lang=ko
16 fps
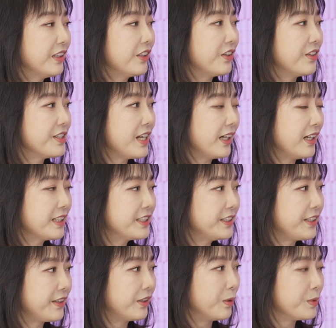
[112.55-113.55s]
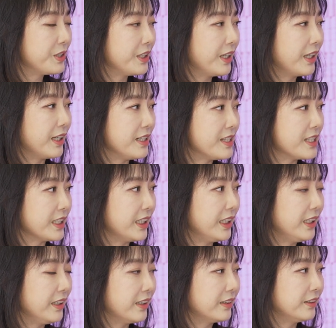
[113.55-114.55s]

이런 사각지대를 없애야 지